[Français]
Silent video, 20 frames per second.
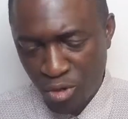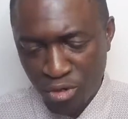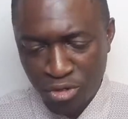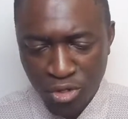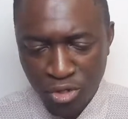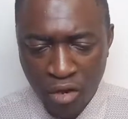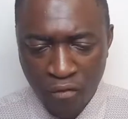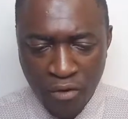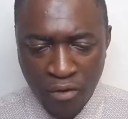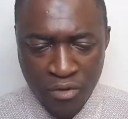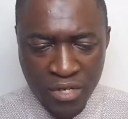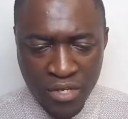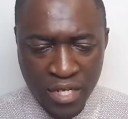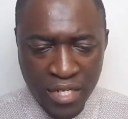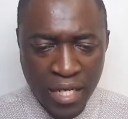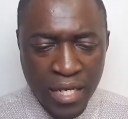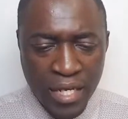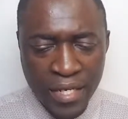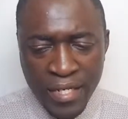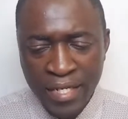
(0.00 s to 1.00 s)
le Seigneur va nous
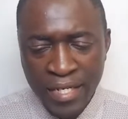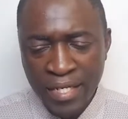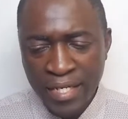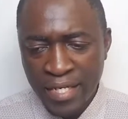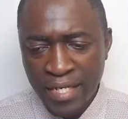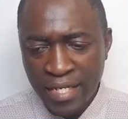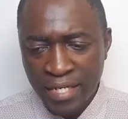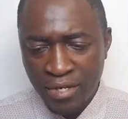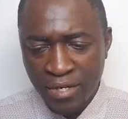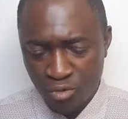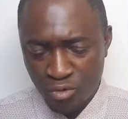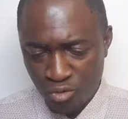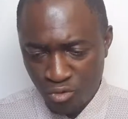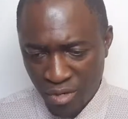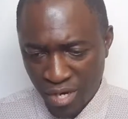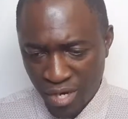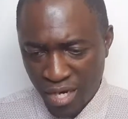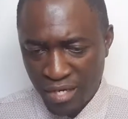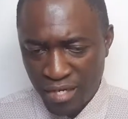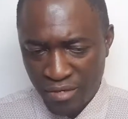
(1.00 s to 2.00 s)
guider. En tout
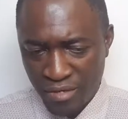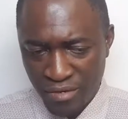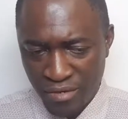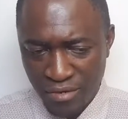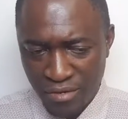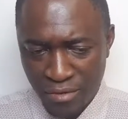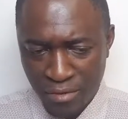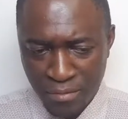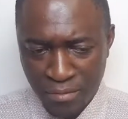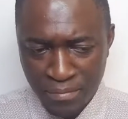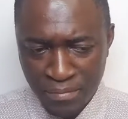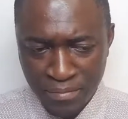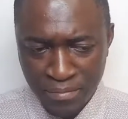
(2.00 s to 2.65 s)
cas, euh,